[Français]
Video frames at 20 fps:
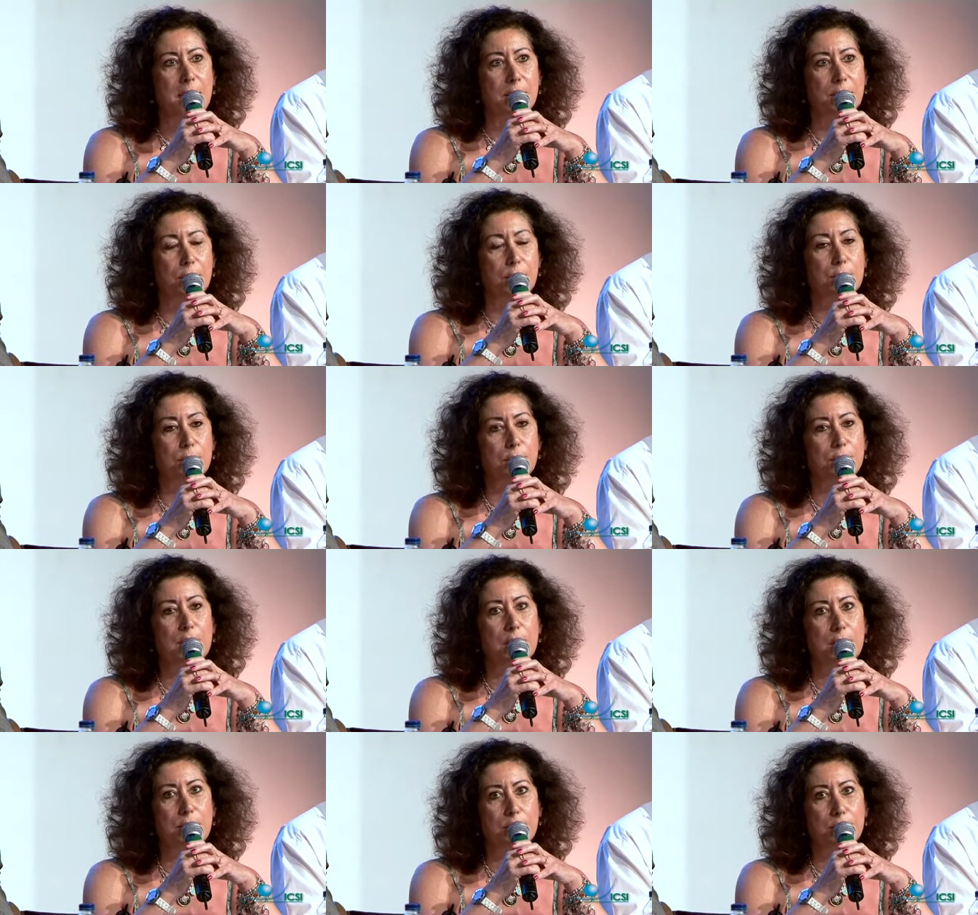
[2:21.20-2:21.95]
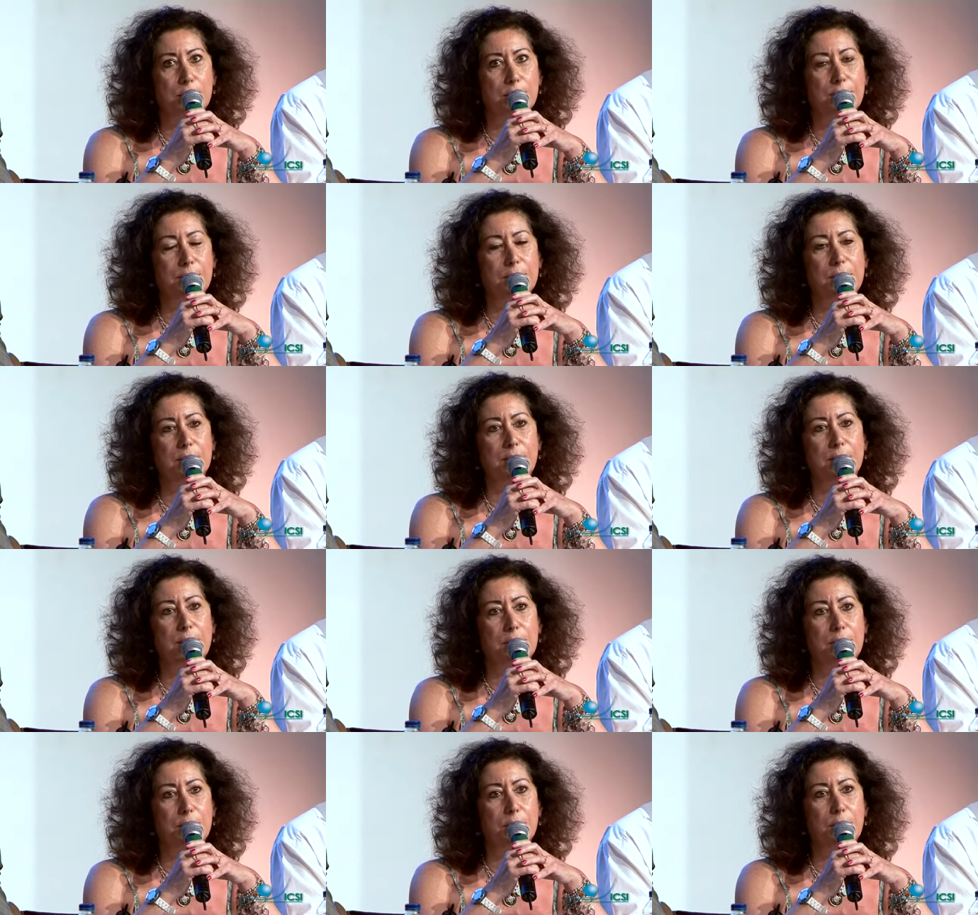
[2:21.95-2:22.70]
Donc on a un conflit, on
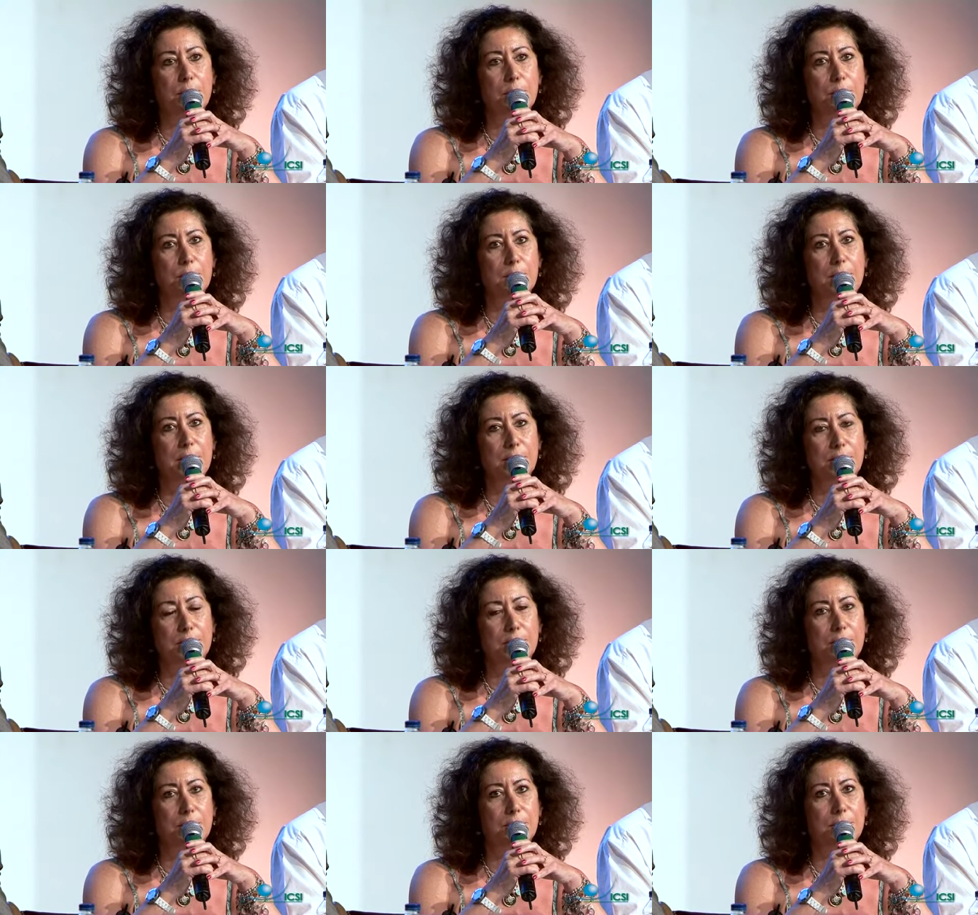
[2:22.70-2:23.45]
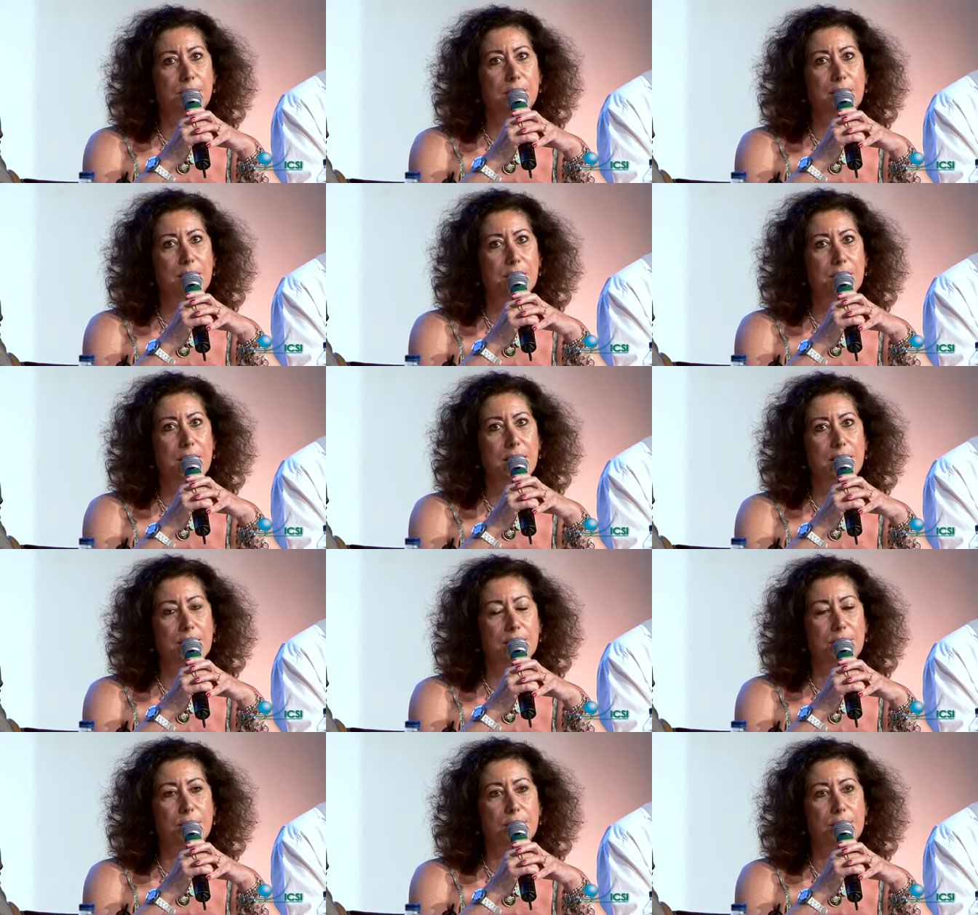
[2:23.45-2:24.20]
a un gros entendu déjà
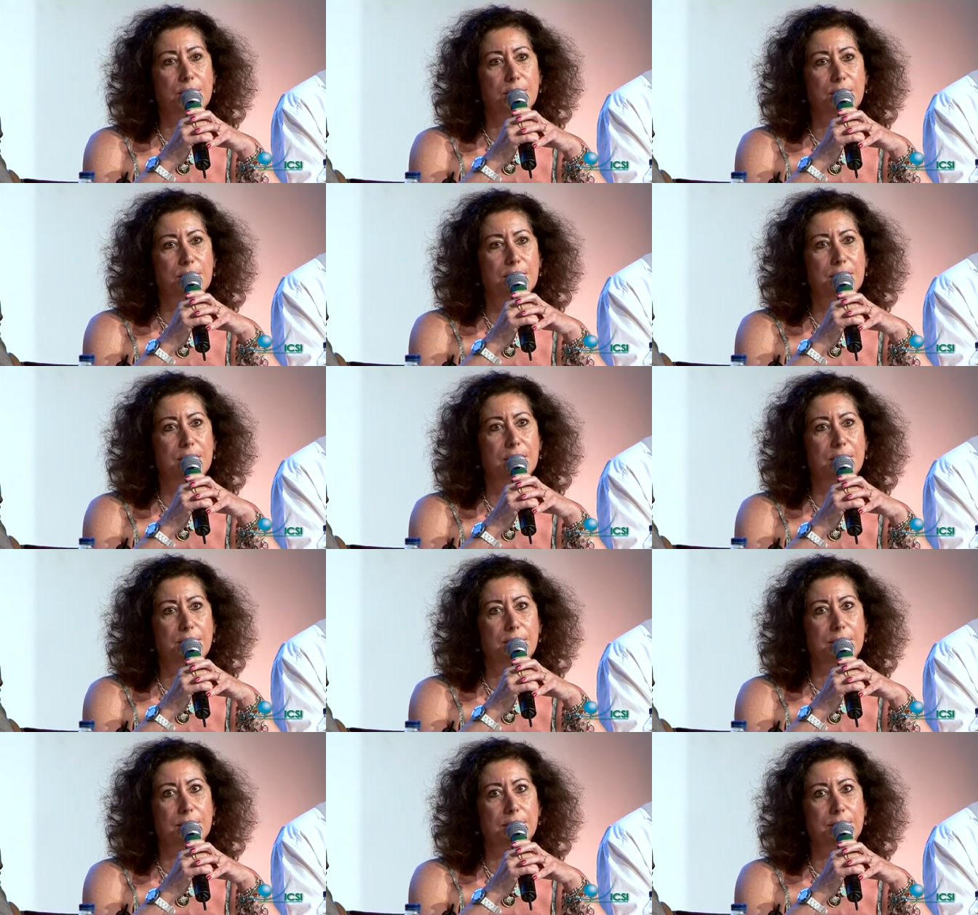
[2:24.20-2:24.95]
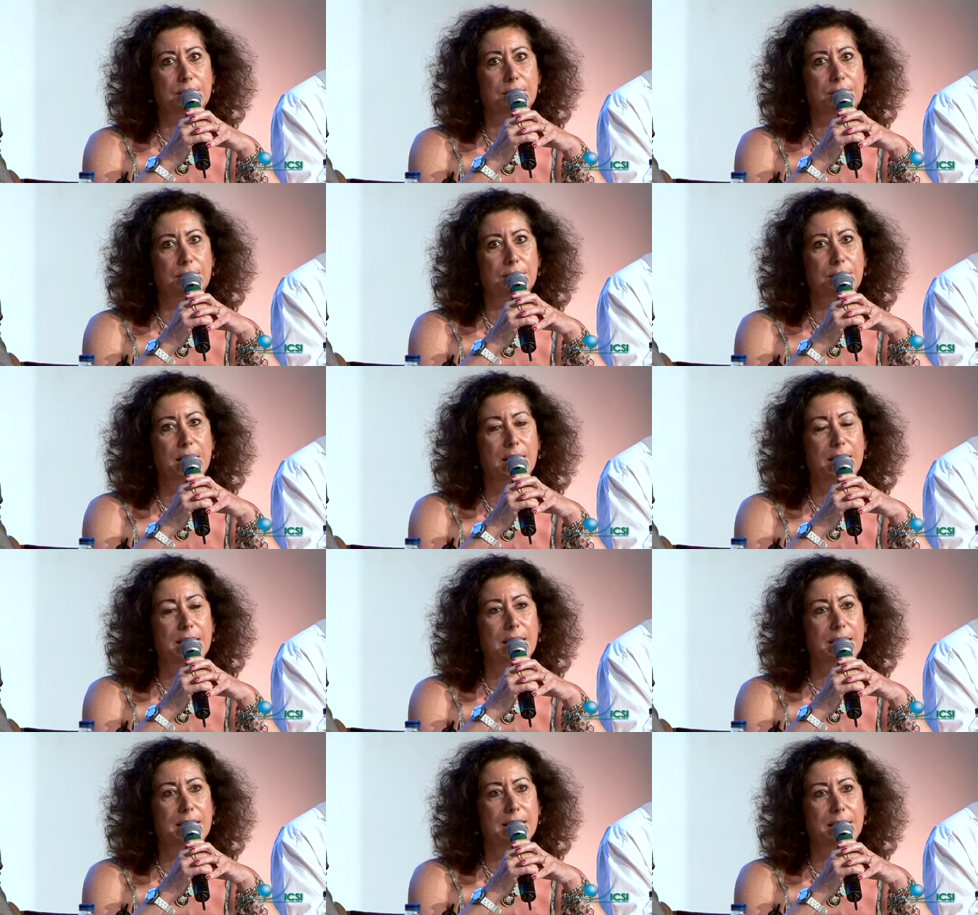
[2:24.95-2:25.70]
sur ce que c'est que, que, la
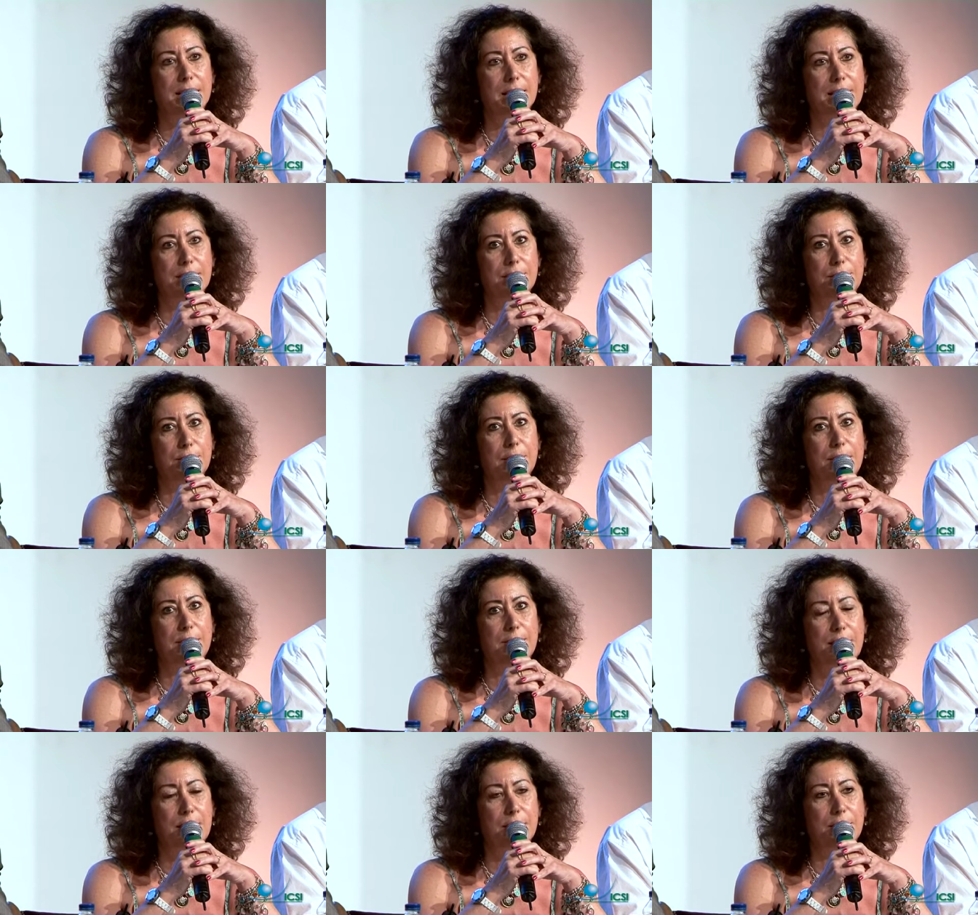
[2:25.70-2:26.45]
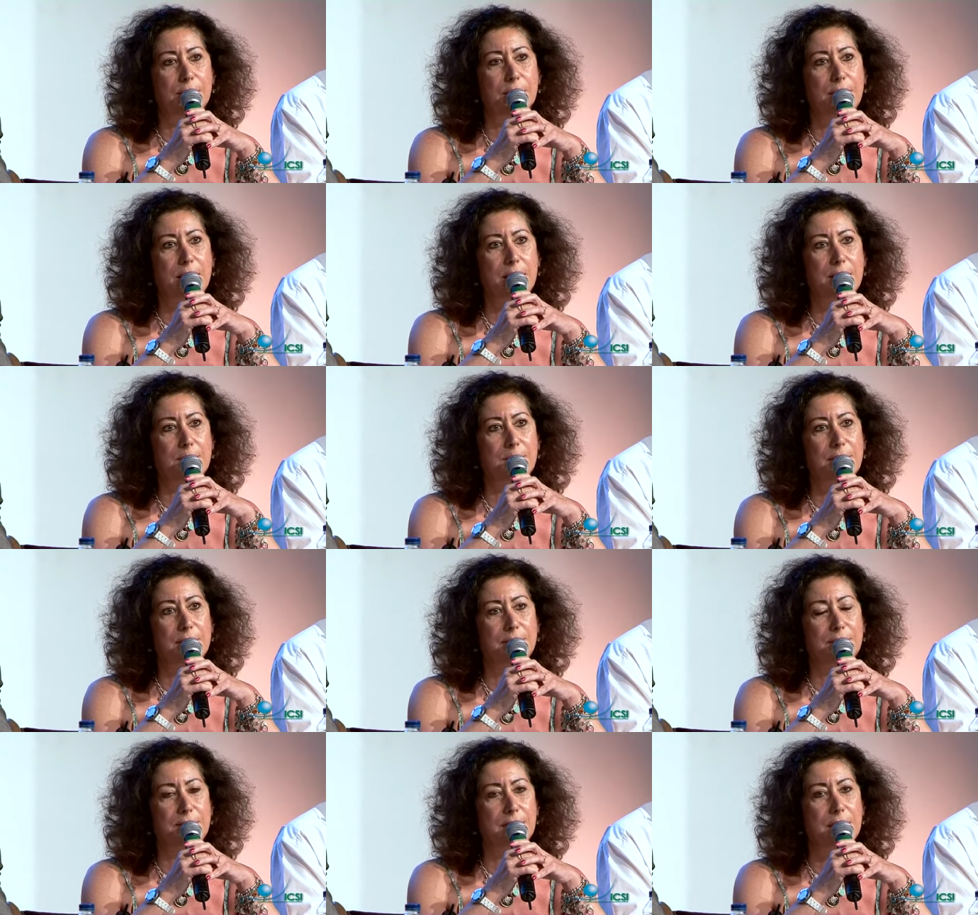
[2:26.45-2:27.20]
qualité du travail, le travail
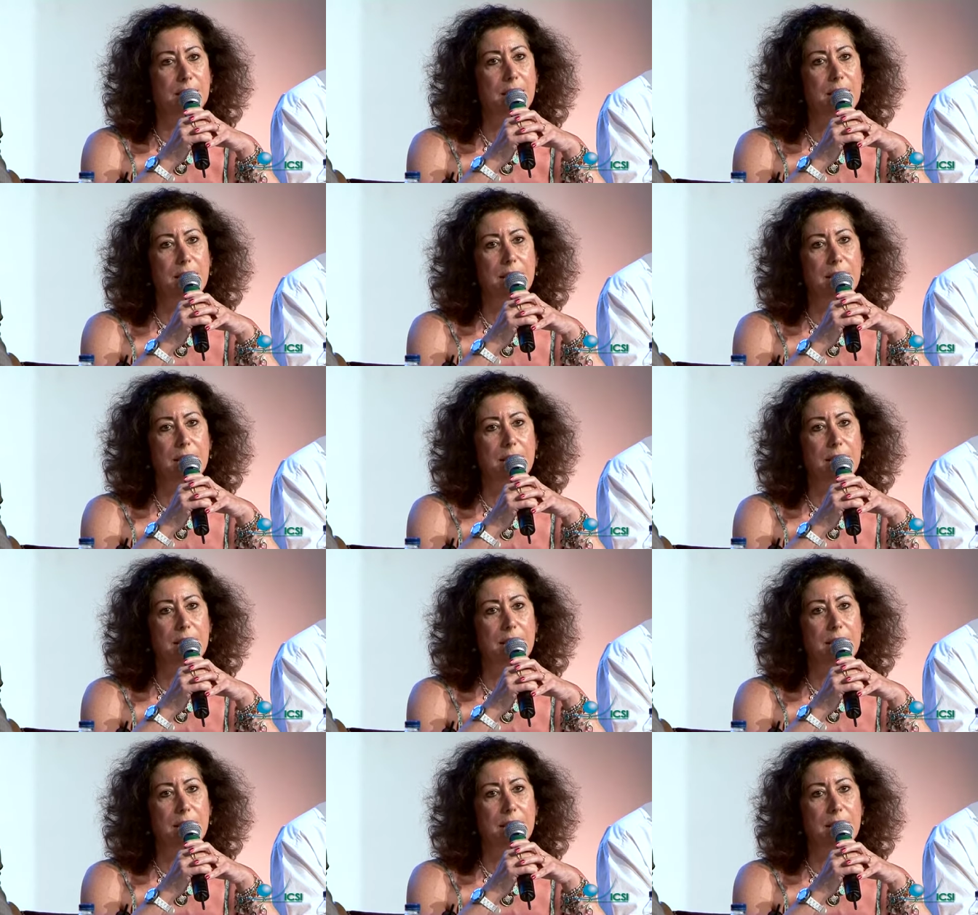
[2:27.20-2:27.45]
bien fait.